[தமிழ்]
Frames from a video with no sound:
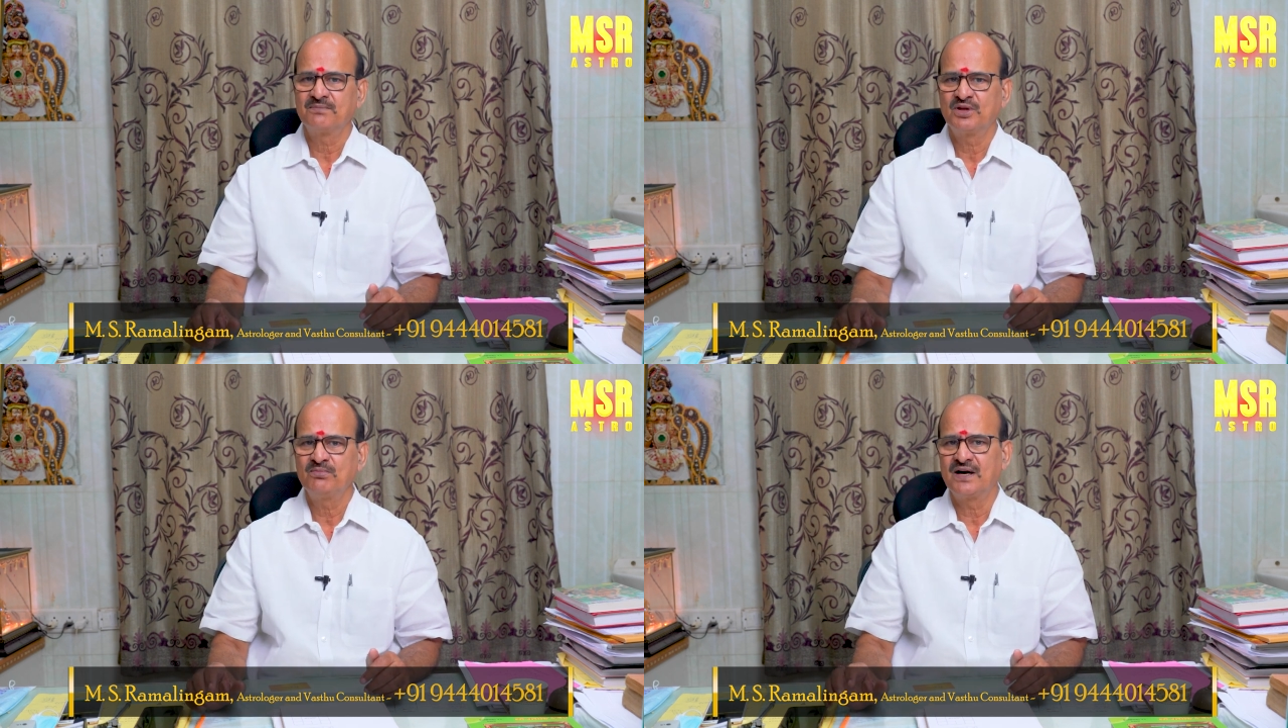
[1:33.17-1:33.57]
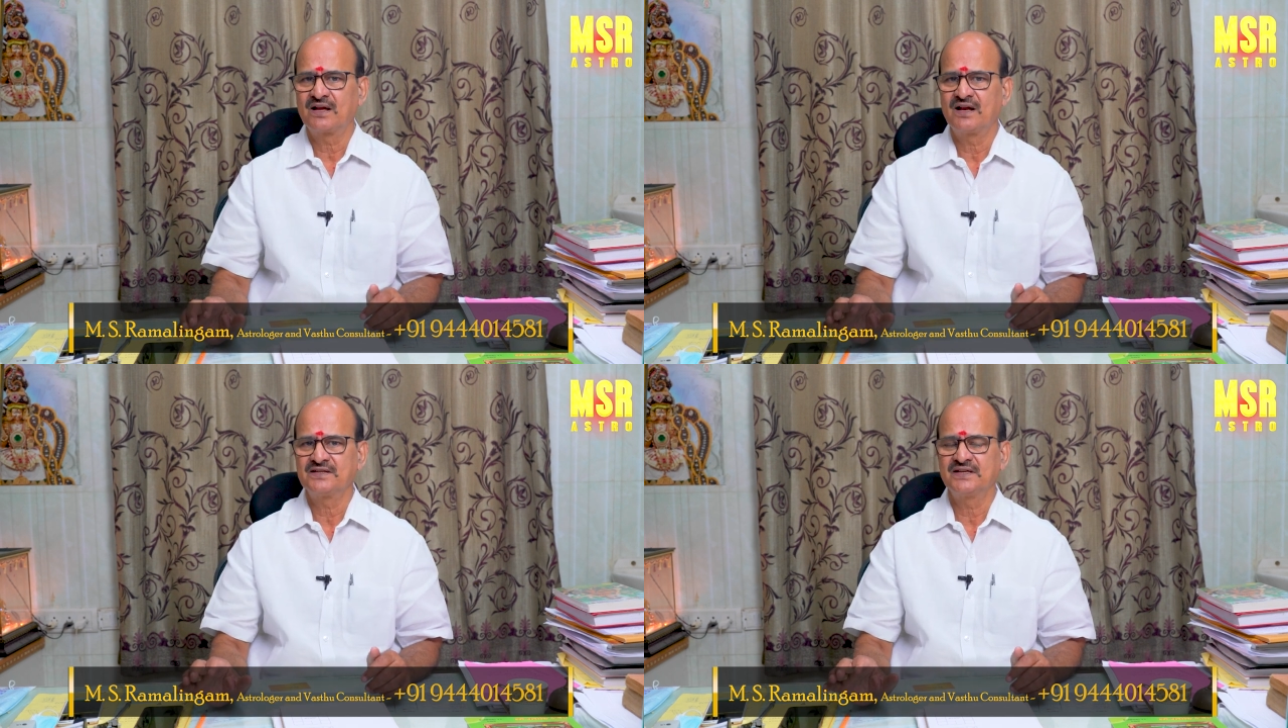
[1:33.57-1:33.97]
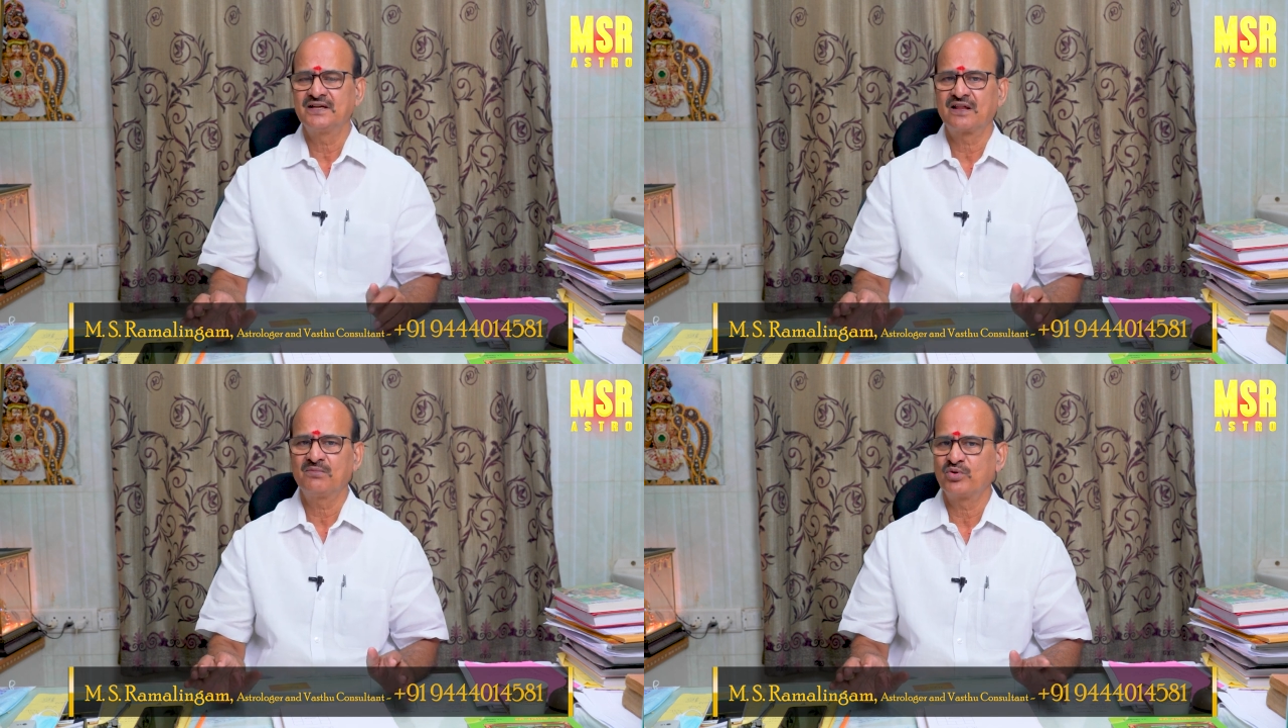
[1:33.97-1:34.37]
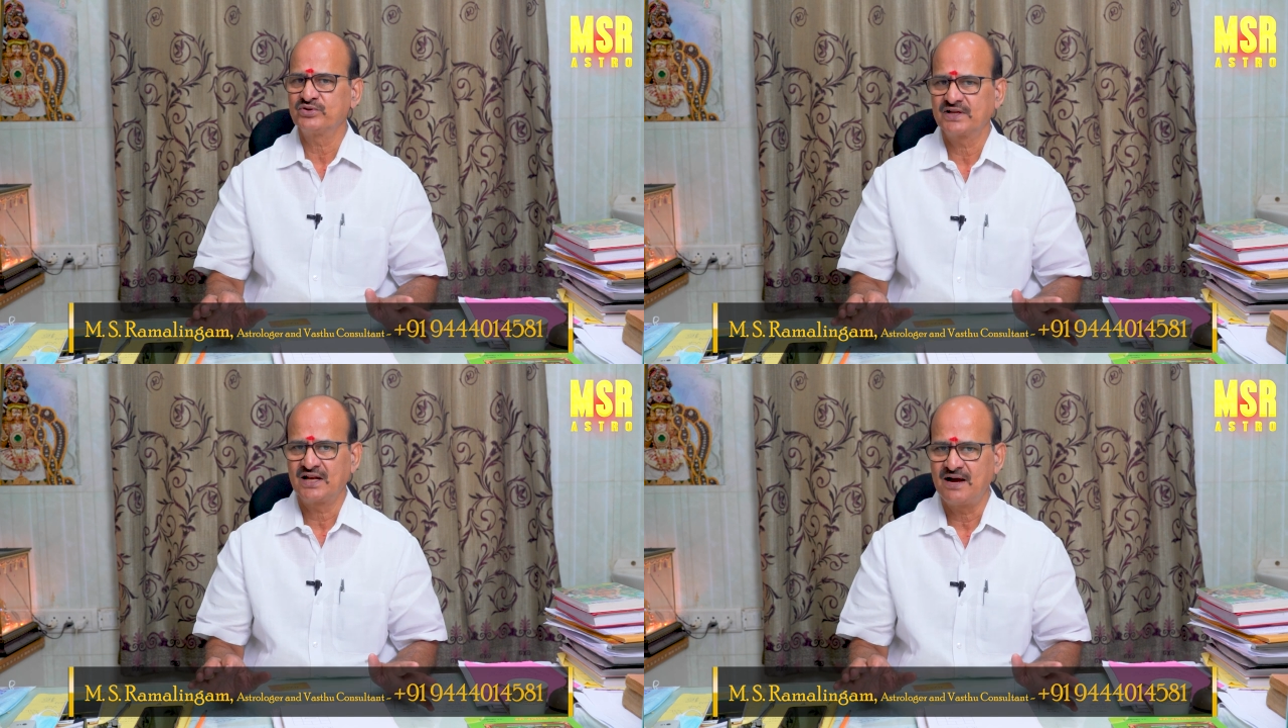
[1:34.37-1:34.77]
என்பது மகர ராசிங்கிறத
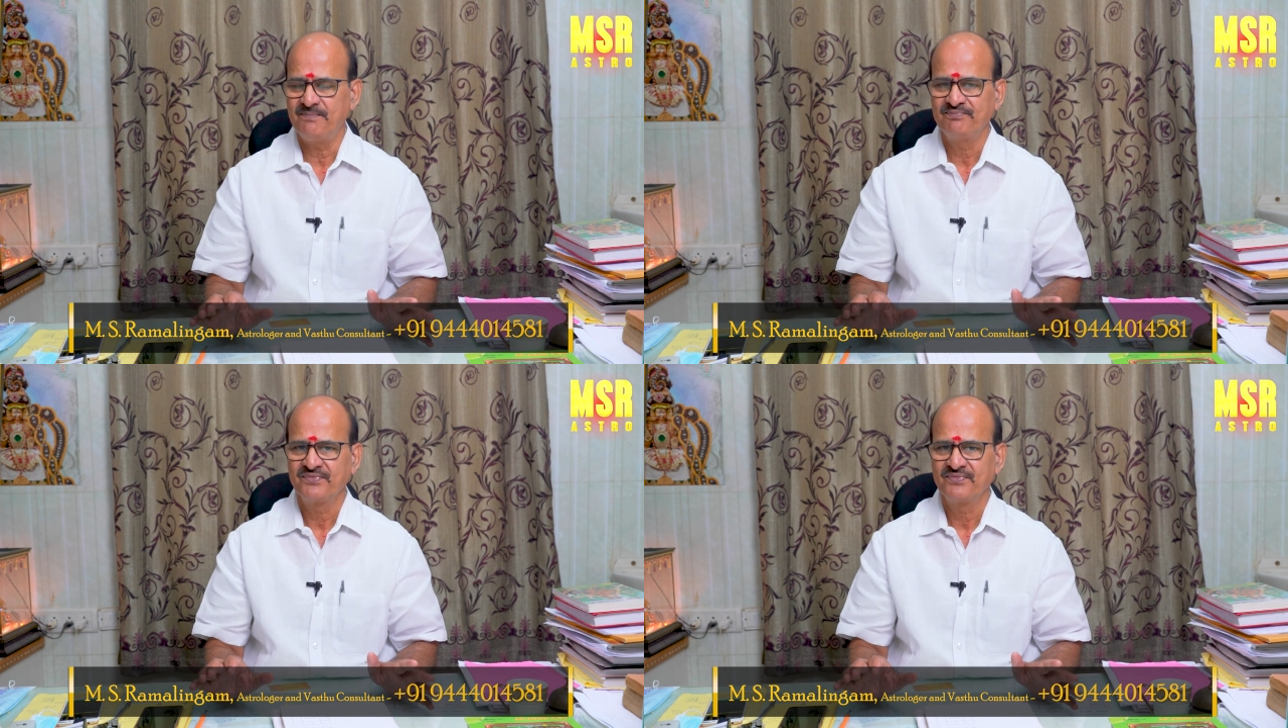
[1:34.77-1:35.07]
புரிஞ்சுக்கலாம்